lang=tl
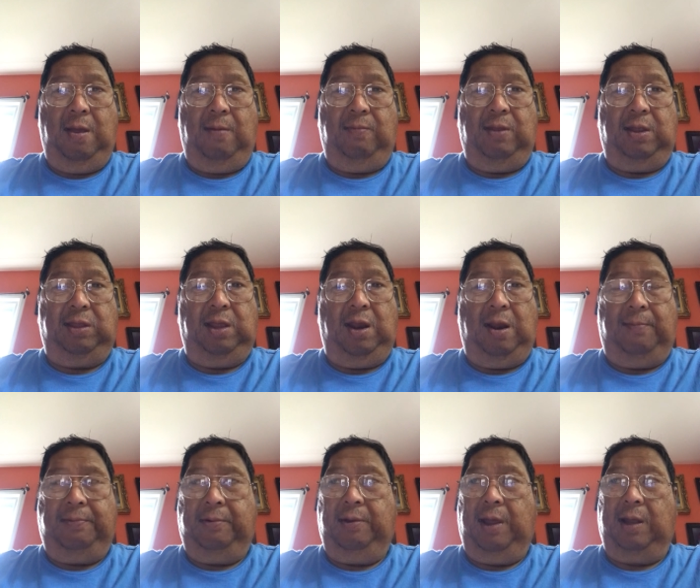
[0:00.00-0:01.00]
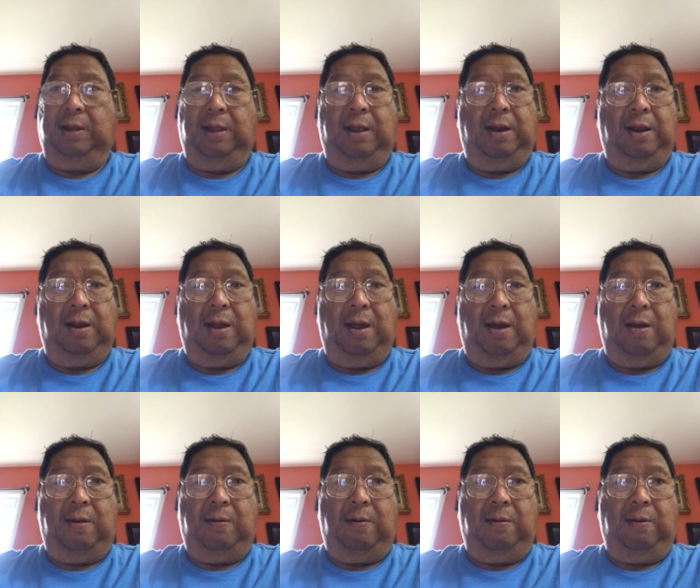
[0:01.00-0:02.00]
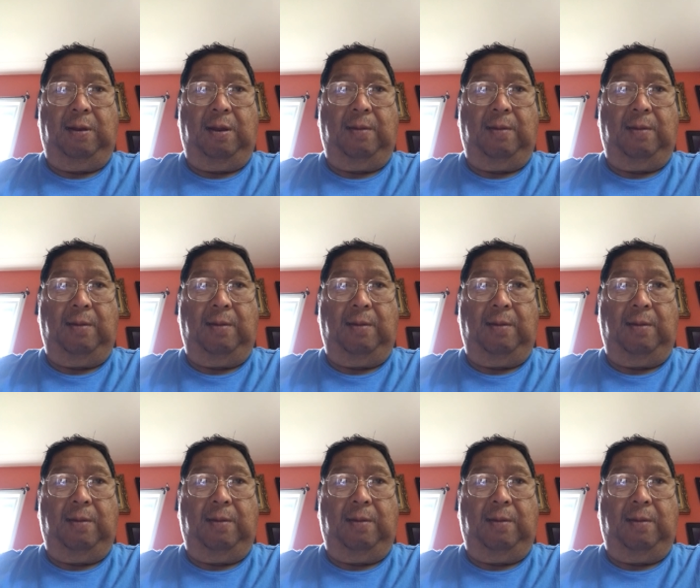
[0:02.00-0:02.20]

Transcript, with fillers: na tila po yata nagkakaroon